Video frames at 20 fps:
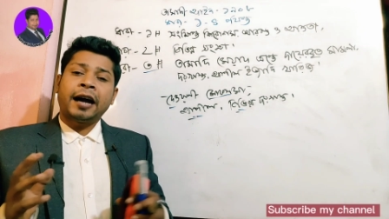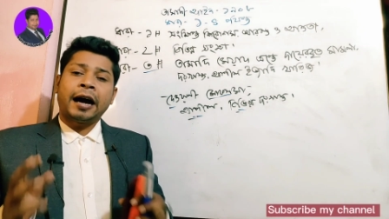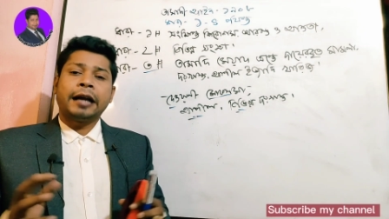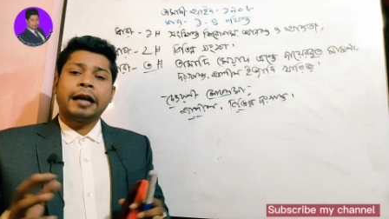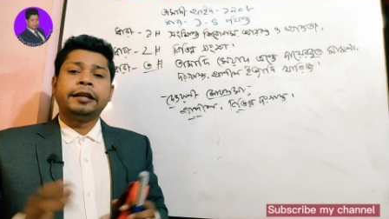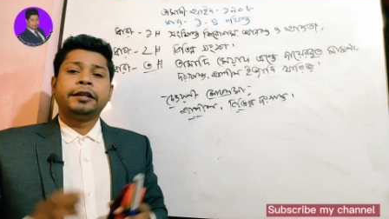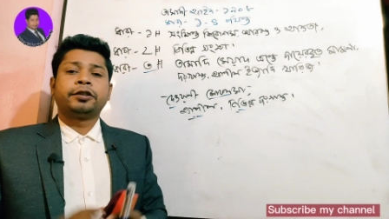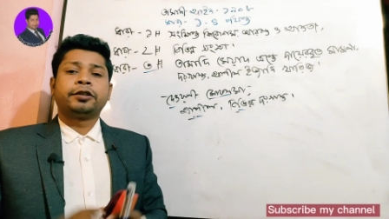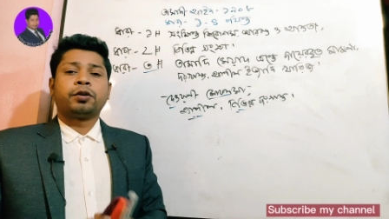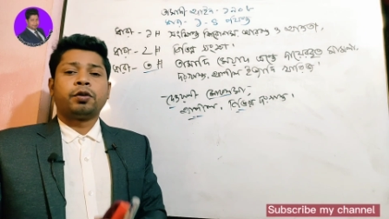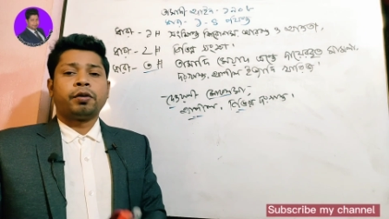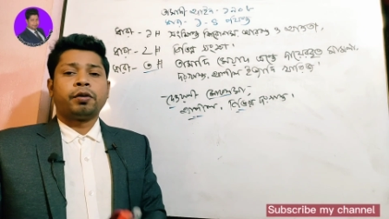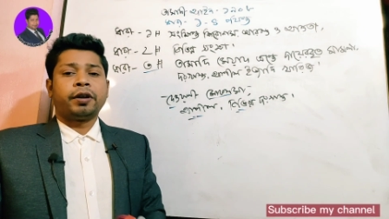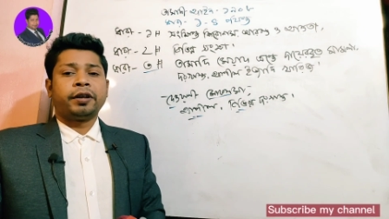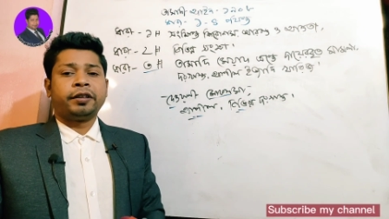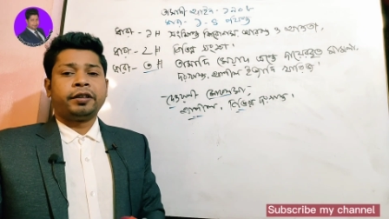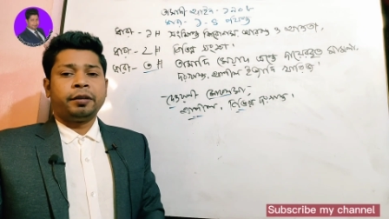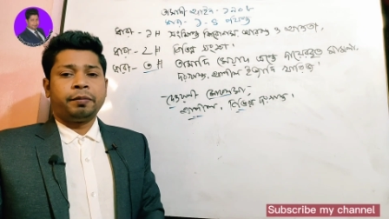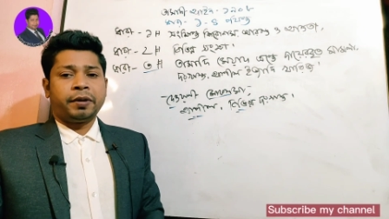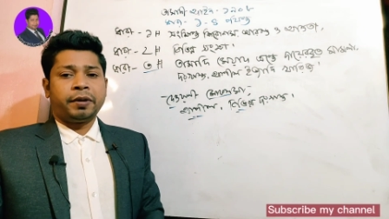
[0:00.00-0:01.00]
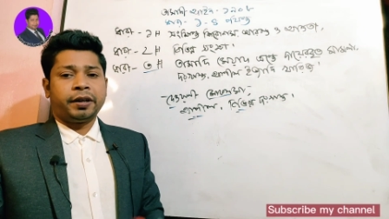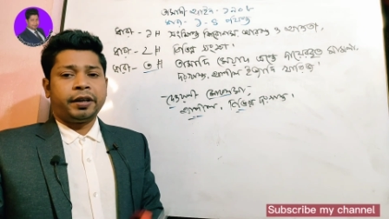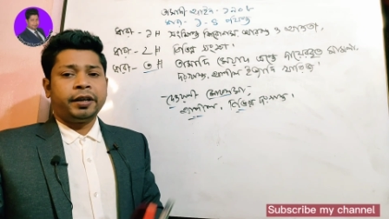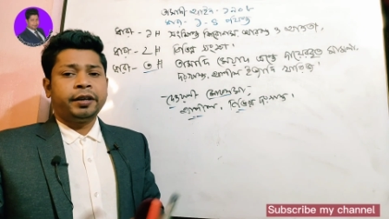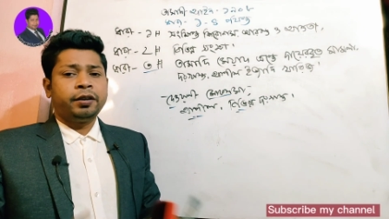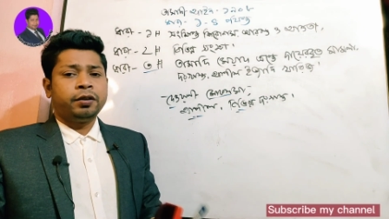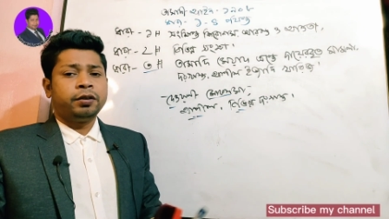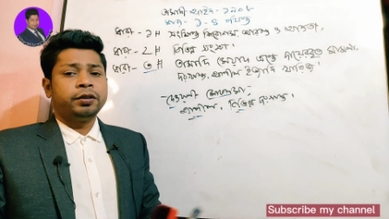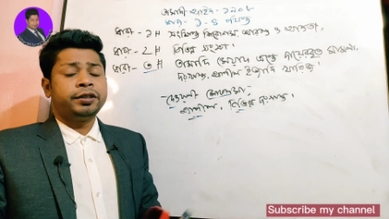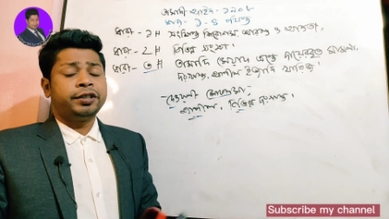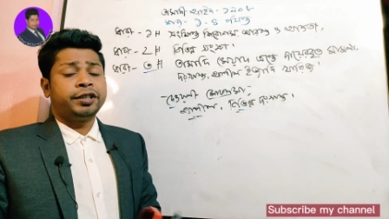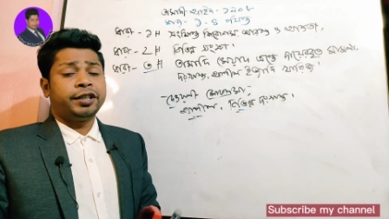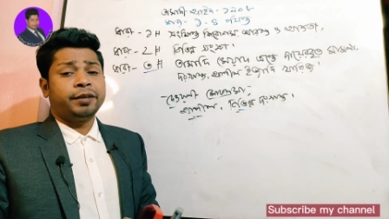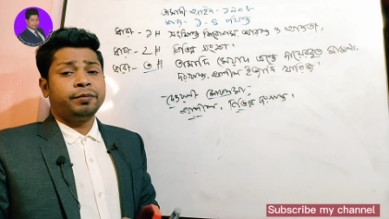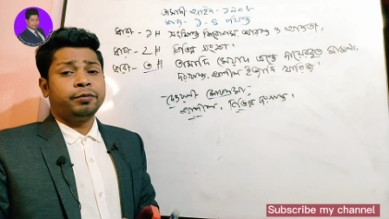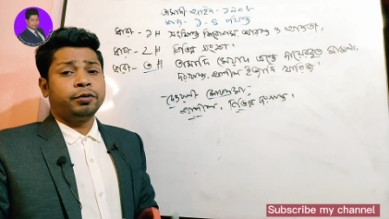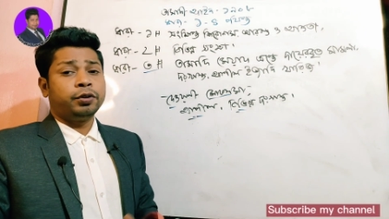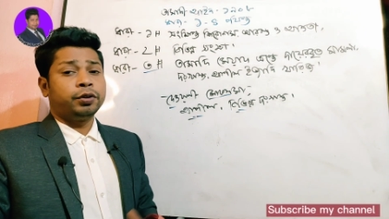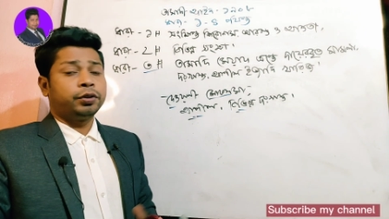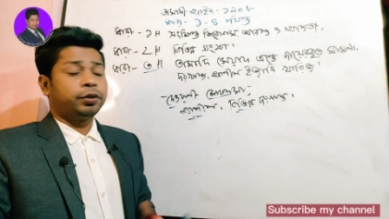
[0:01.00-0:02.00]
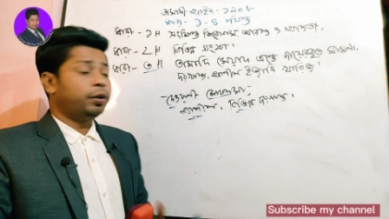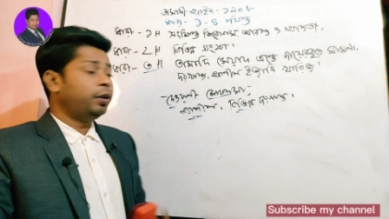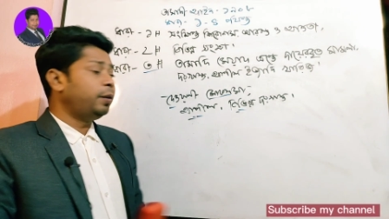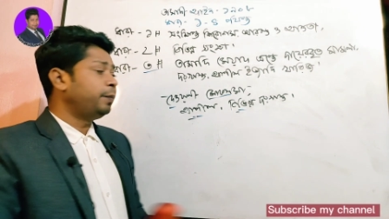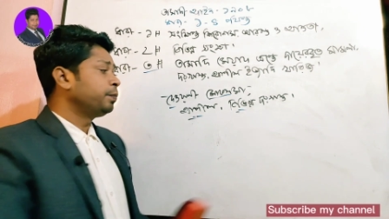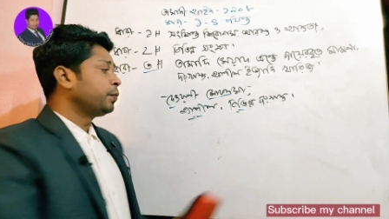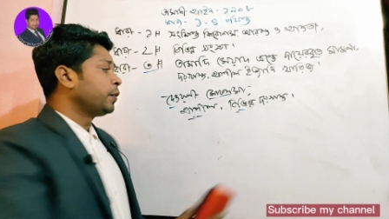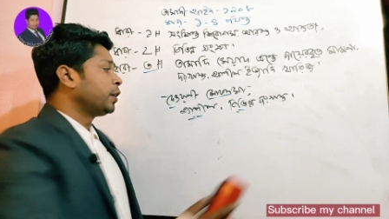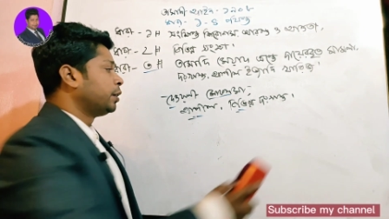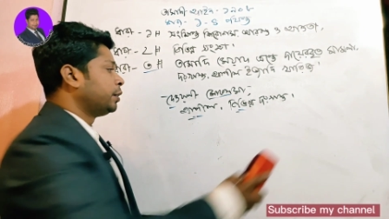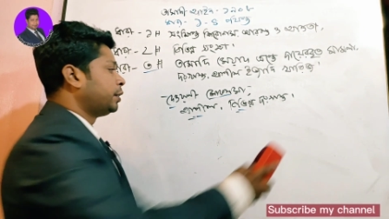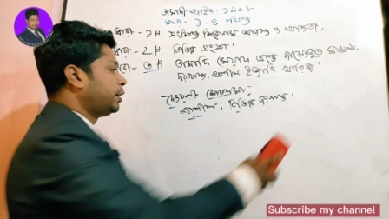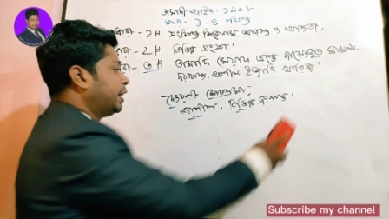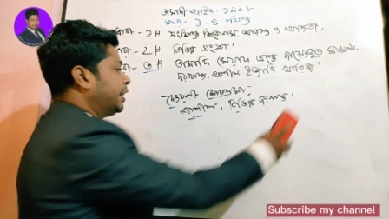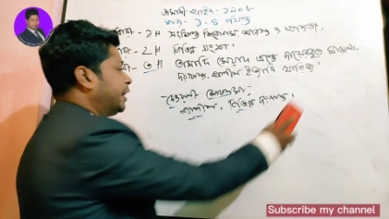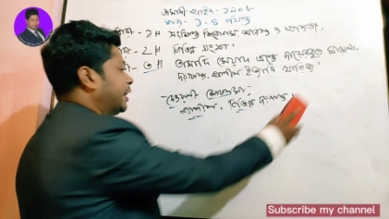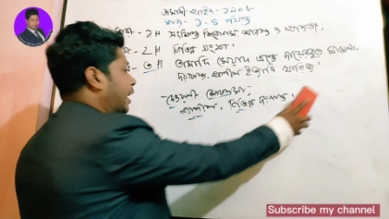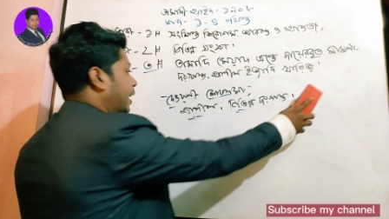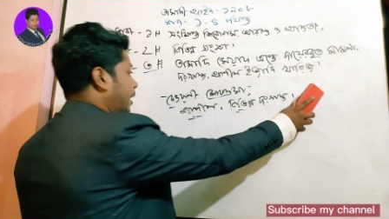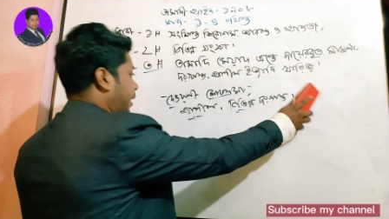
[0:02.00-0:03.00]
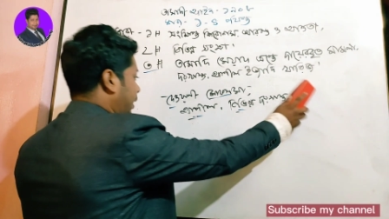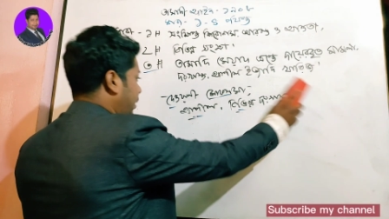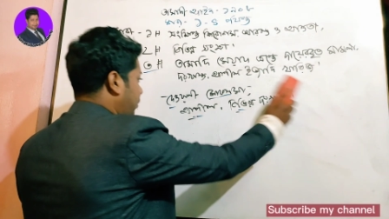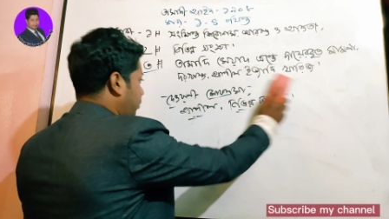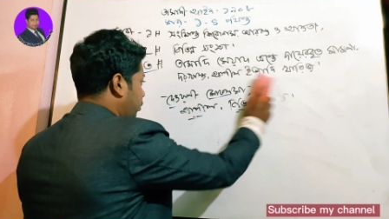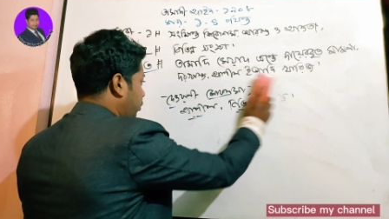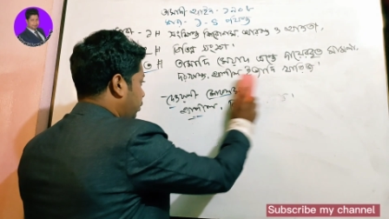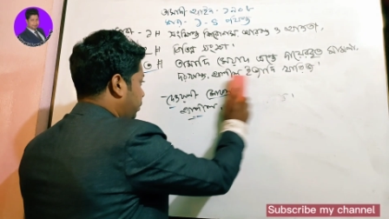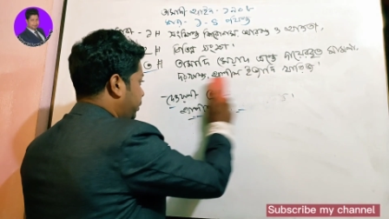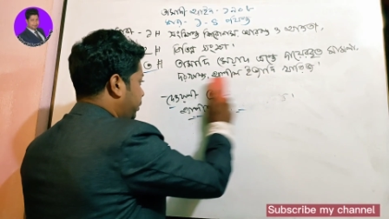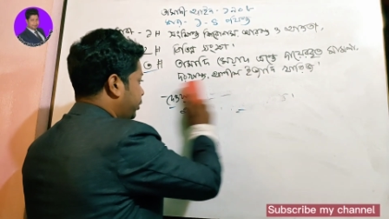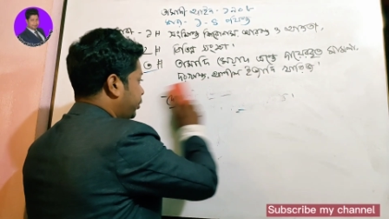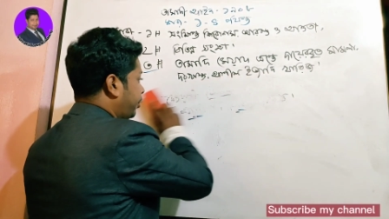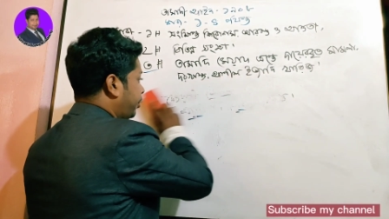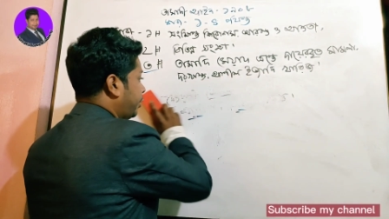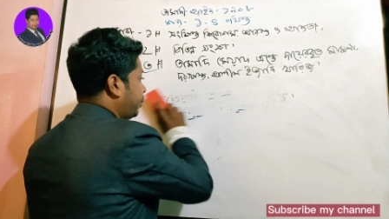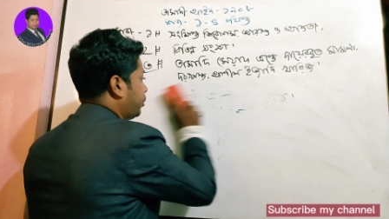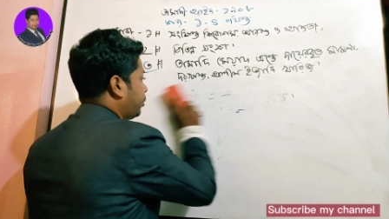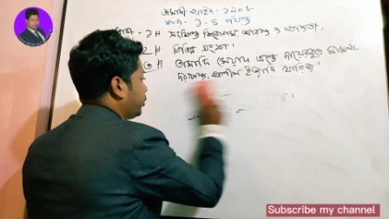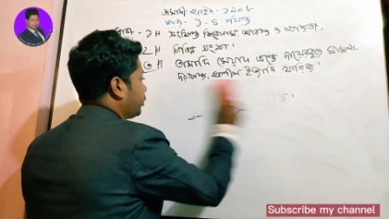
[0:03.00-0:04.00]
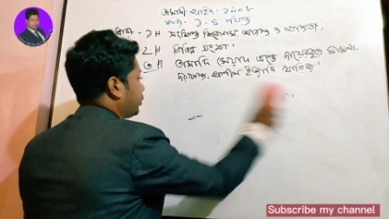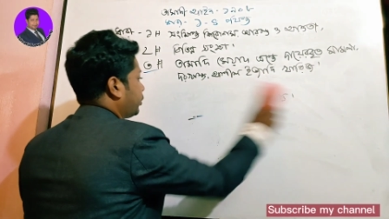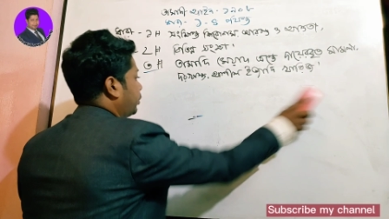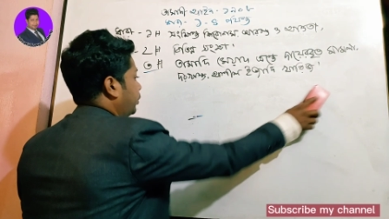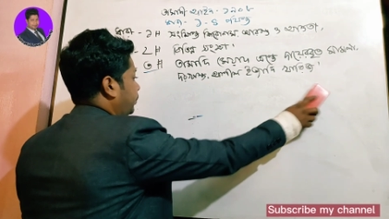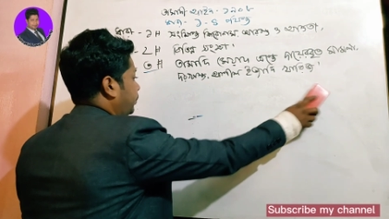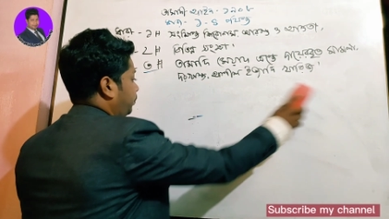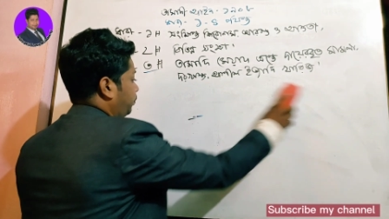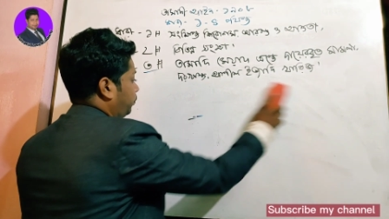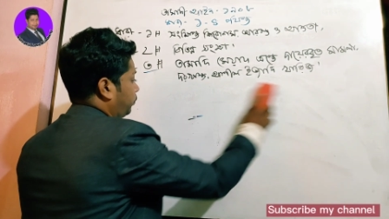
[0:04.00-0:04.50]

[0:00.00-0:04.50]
খারিজ করে দিবেন এটি হচ্ছে মূলত তিন ধারার মূল বিষয়বস্তু